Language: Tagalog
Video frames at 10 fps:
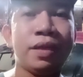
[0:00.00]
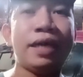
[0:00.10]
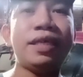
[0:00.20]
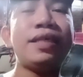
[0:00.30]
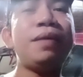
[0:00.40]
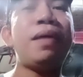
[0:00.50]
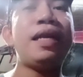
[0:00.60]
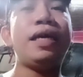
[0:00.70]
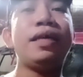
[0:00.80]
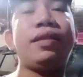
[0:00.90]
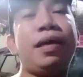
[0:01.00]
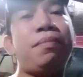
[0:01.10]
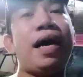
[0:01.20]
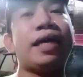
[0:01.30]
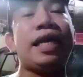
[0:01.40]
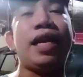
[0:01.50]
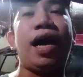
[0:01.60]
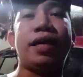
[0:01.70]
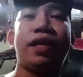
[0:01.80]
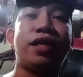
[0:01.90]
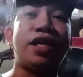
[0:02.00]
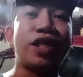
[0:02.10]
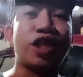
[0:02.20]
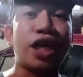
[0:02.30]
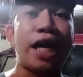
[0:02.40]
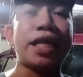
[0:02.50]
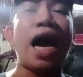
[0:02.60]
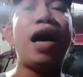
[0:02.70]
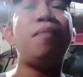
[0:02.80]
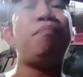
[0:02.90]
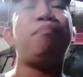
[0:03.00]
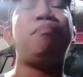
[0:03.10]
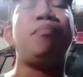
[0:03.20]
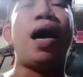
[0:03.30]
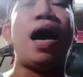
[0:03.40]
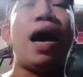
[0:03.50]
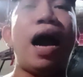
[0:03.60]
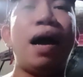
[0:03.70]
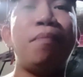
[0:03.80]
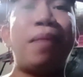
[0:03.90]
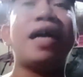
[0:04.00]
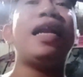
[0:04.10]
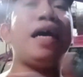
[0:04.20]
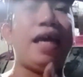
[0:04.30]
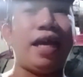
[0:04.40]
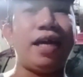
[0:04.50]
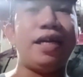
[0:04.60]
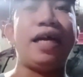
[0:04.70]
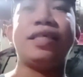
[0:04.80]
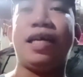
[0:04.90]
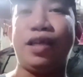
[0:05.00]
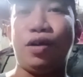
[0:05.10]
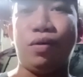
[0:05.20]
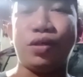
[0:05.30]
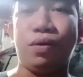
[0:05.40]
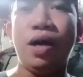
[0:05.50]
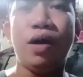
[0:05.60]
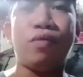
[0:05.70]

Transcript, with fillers: kasi sa maliit na bagay lahat nag start ang uh, ang paglaki ng isang negosyo.